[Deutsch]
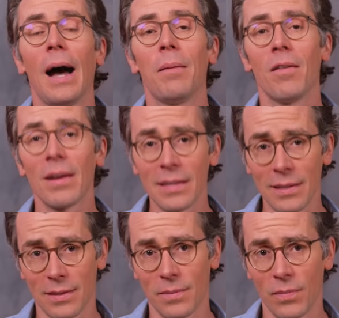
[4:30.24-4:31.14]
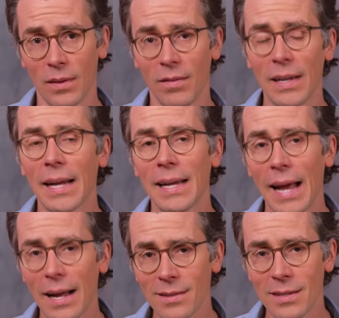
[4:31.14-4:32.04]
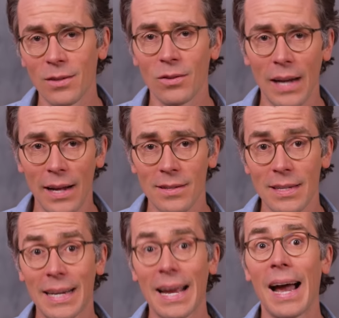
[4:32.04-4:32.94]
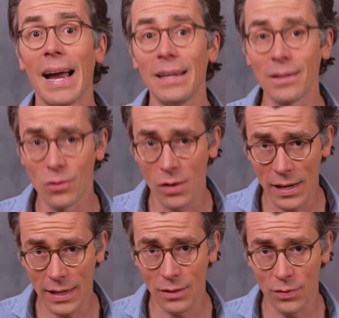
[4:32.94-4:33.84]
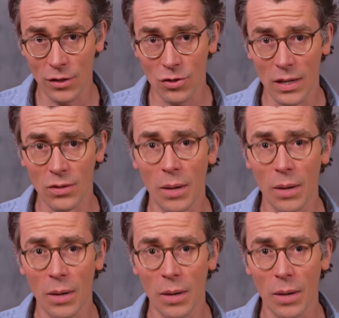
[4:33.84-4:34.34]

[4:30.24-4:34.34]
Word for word: Aber was ist, wenn deine Ärztinnen und Ärzte keine Zöliakie feststellen,